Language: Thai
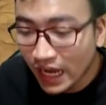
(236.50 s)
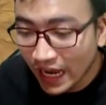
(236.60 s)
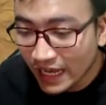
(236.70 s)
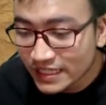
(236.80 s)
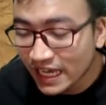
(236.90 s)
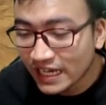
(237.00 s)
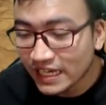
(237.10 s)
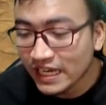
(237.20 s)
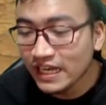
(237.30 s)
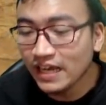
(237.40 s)
ถ้าอย่าง
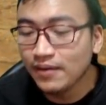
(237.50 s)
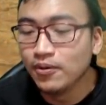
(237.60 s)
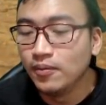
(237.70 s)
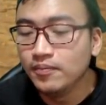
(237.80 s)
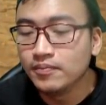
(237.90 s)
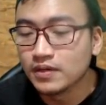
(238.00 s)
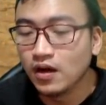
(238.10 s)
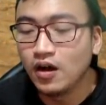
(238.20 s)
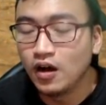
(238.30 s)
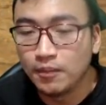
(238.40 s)
นี้นะครับผม ก็
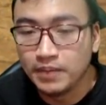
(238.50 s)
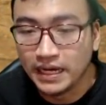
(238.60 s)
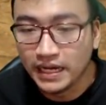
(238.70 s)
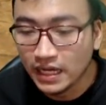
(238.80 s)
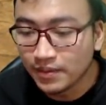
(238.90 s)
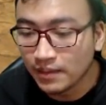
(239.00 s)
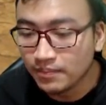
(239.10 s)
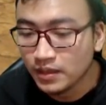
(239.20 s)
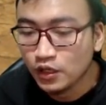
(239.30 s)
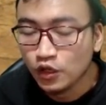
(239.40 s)
เหมือนเดิมครับ
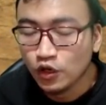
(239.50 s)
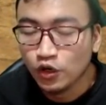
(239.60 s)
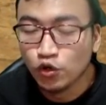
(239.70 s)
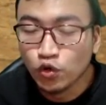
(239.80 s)
ดูด